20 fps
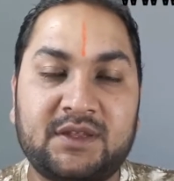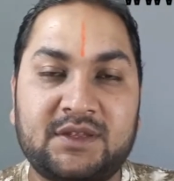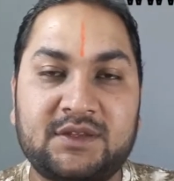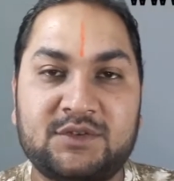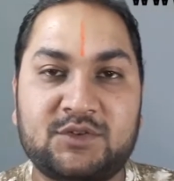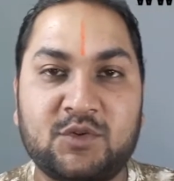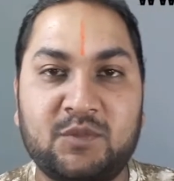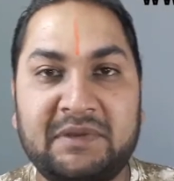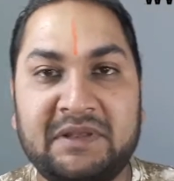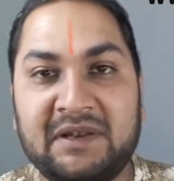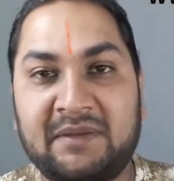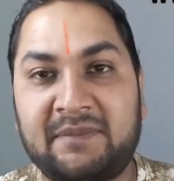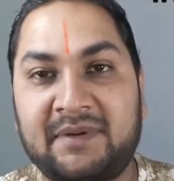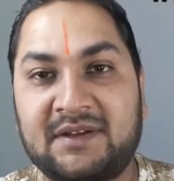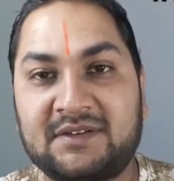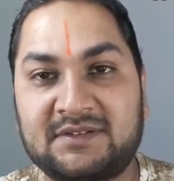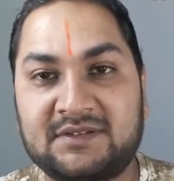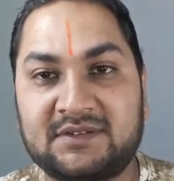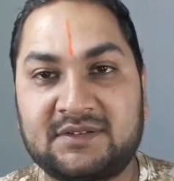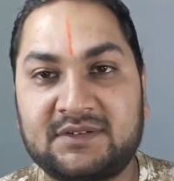जो मेरे
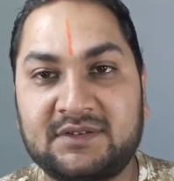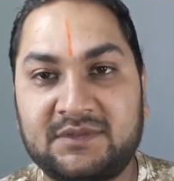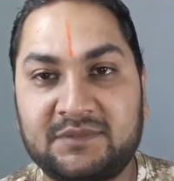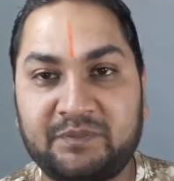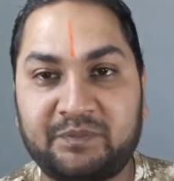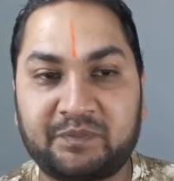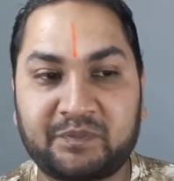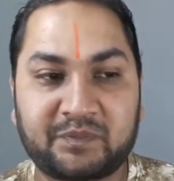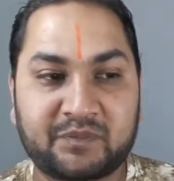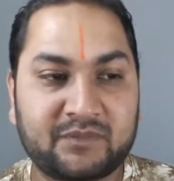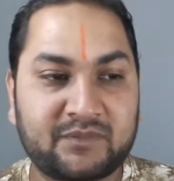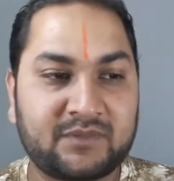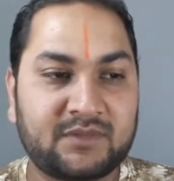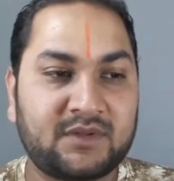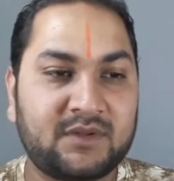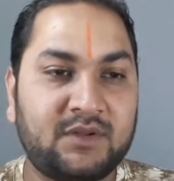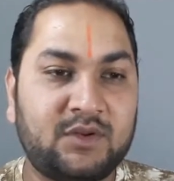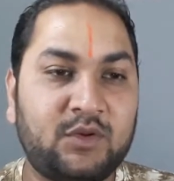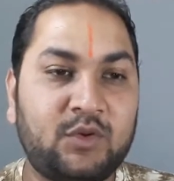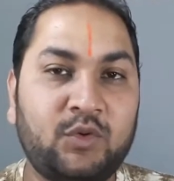पास
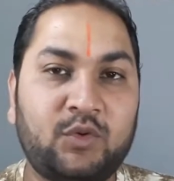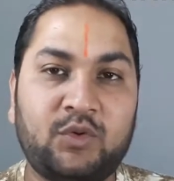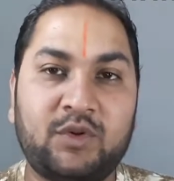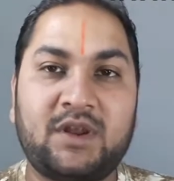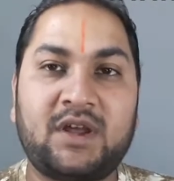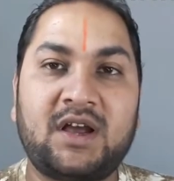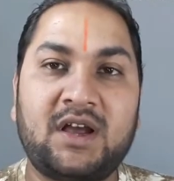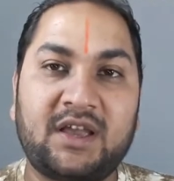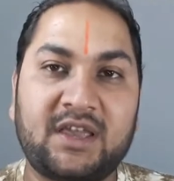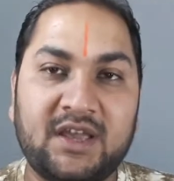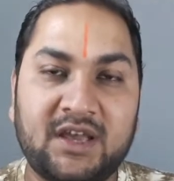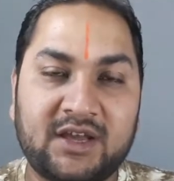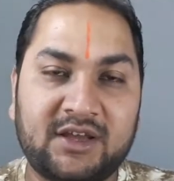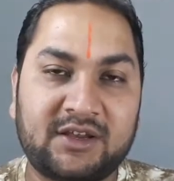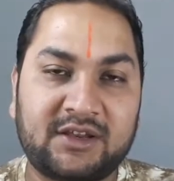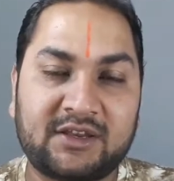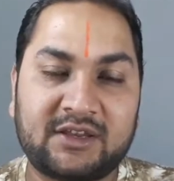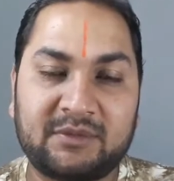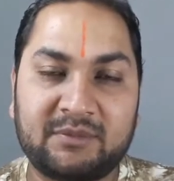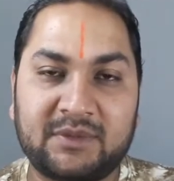लोगों ने आगे आकर
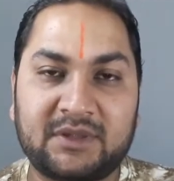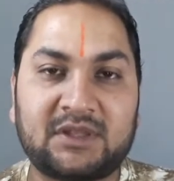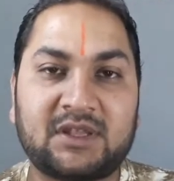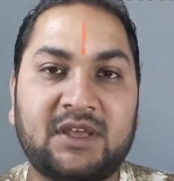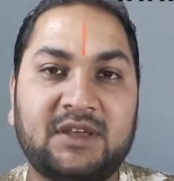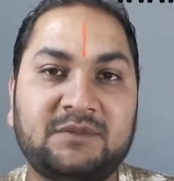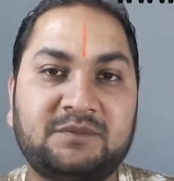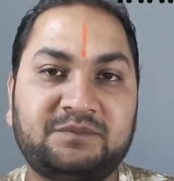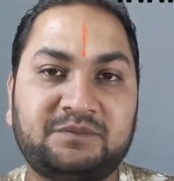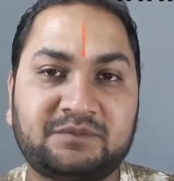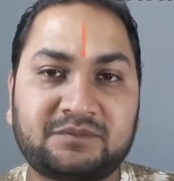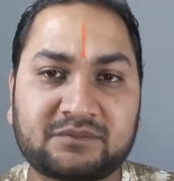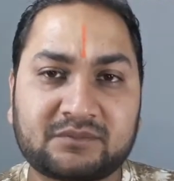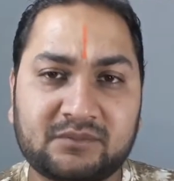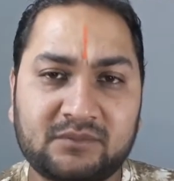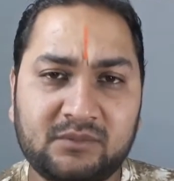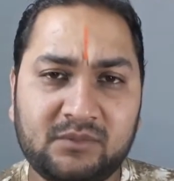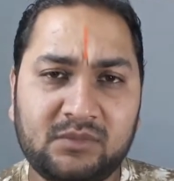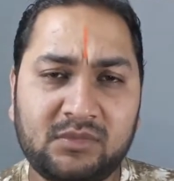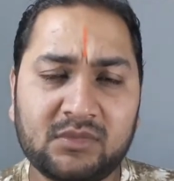के बताया
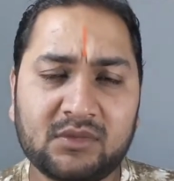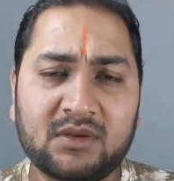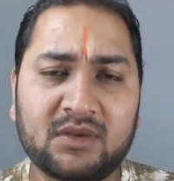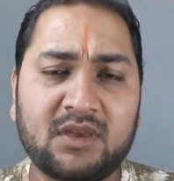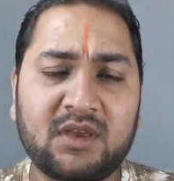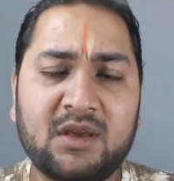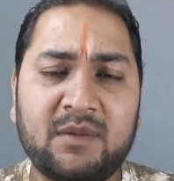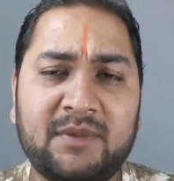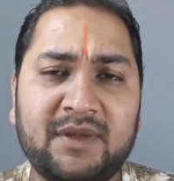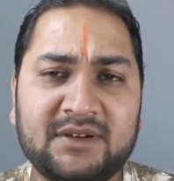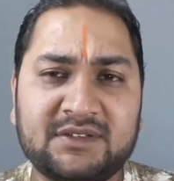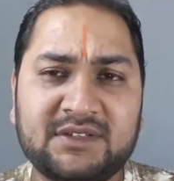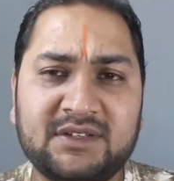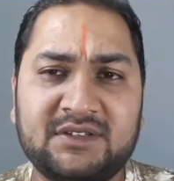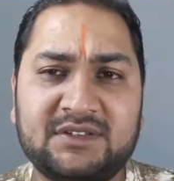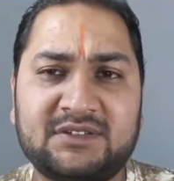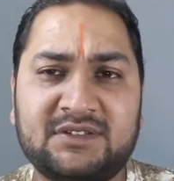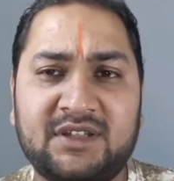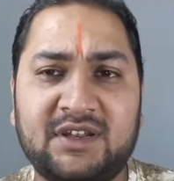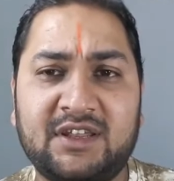कि हमारे साथ
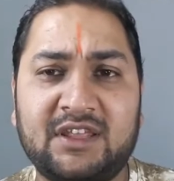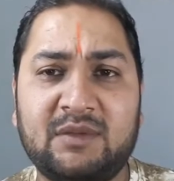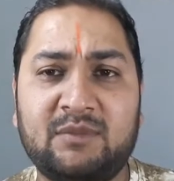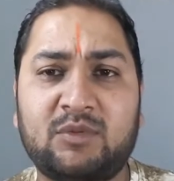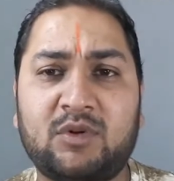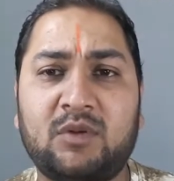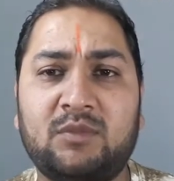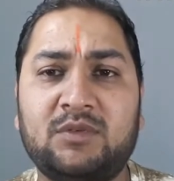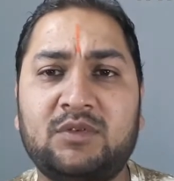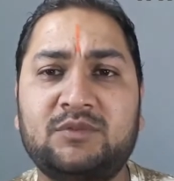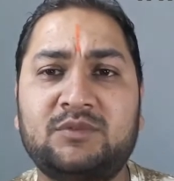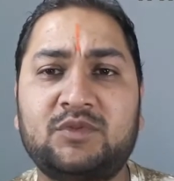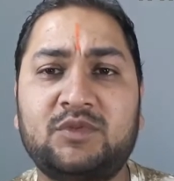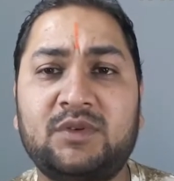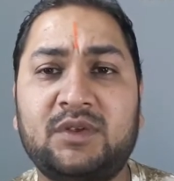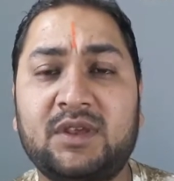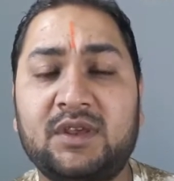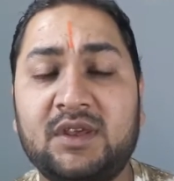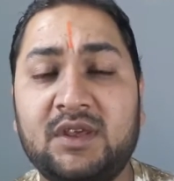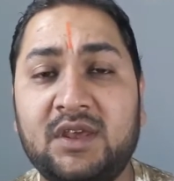इस तरह की प्रॉब्लम्स
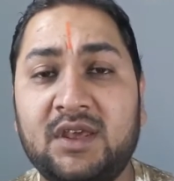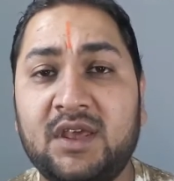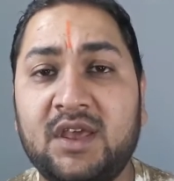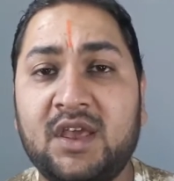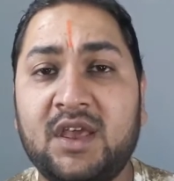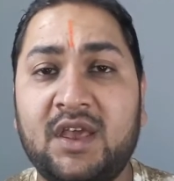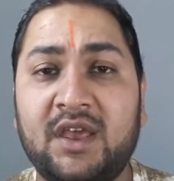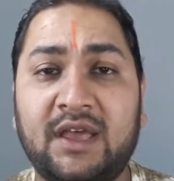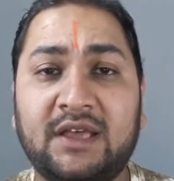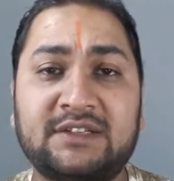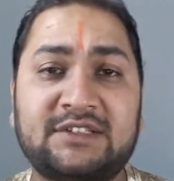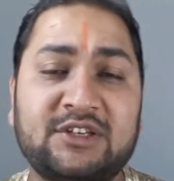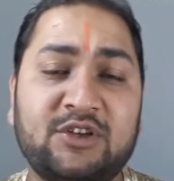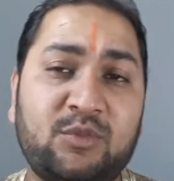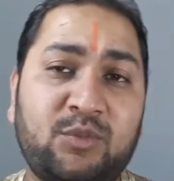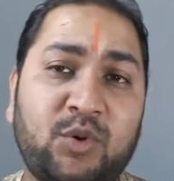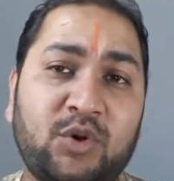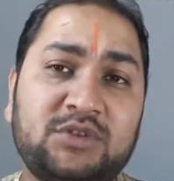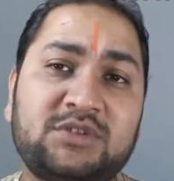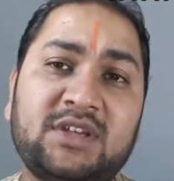हुई हैं ऐसे और
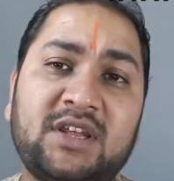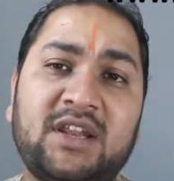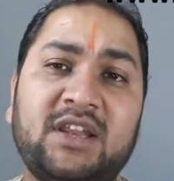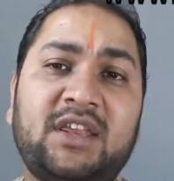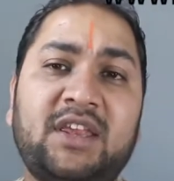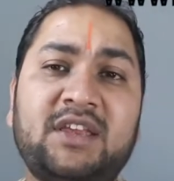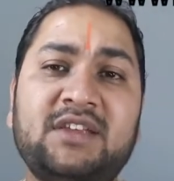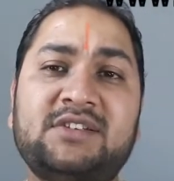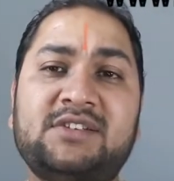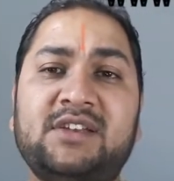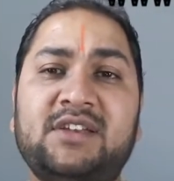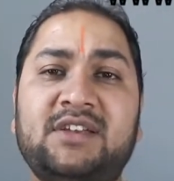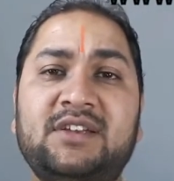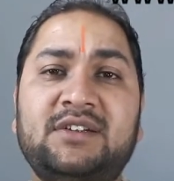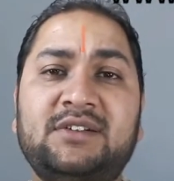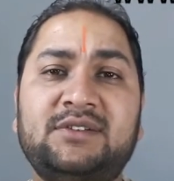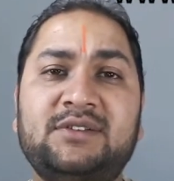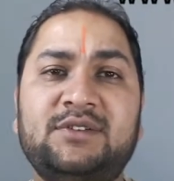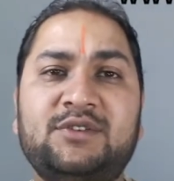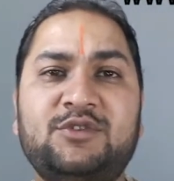बहुत सारे केस
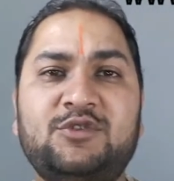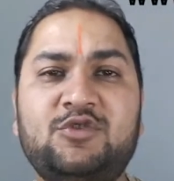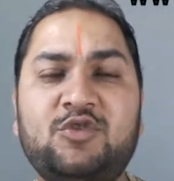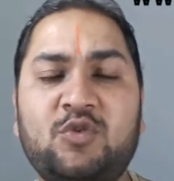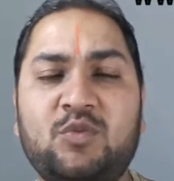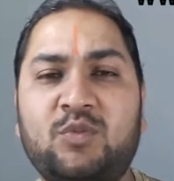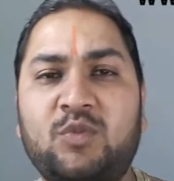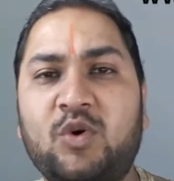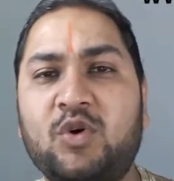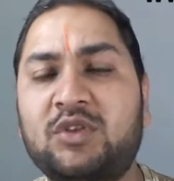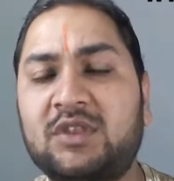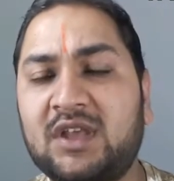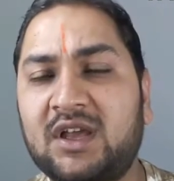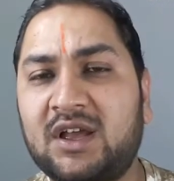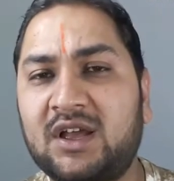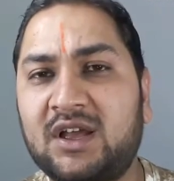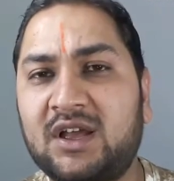हैं जो उपभोक्ता